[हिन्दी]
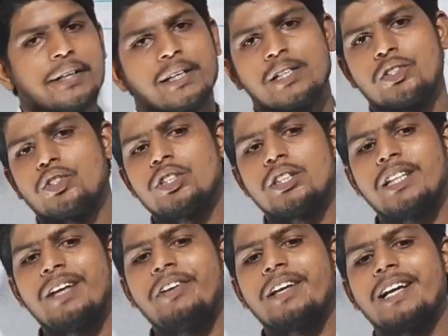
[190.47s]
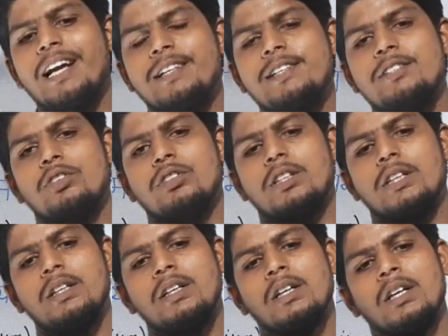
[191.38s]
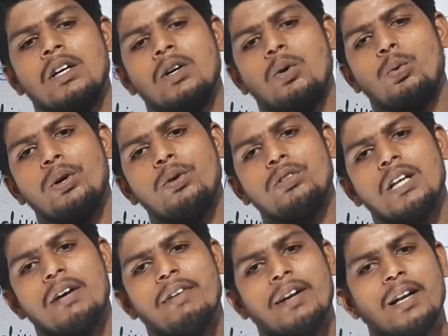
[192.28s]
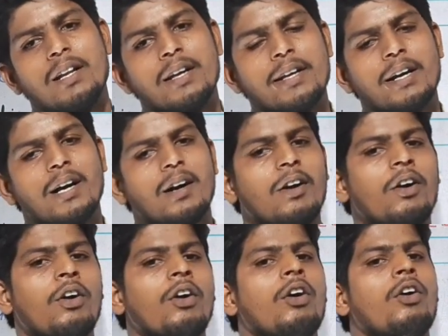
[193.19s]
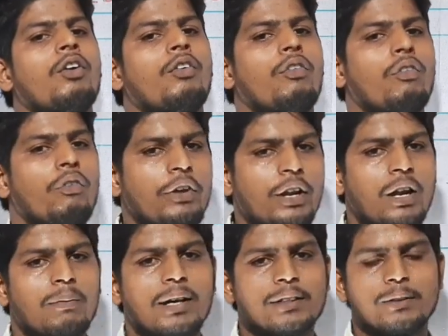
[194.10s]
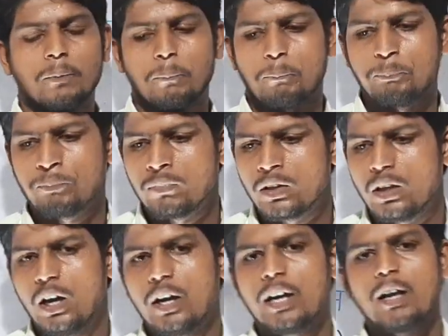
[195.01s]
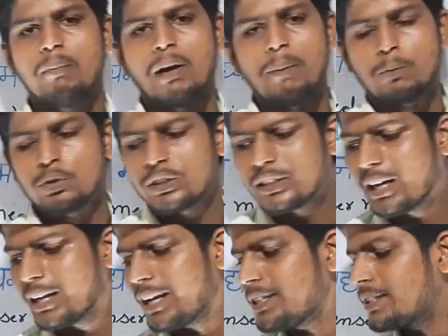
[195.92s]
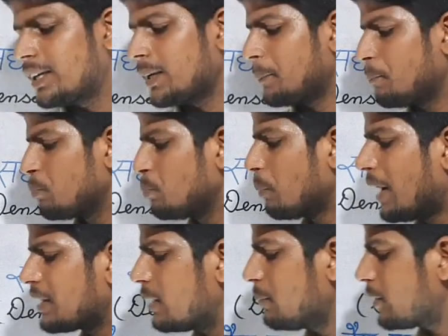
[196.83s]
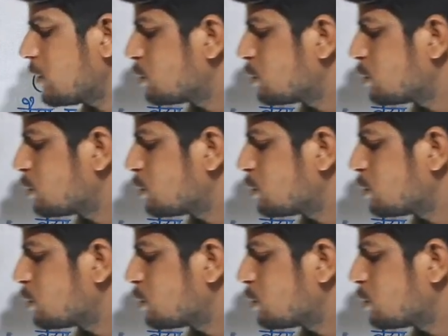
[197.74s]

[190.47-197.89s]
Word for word: गैस जितने भी गैसेज होते हैं वे होते हैं हमारे लिए क्या विरल माध्यम अगर हम आपको दिखाना चाहें माध्यम के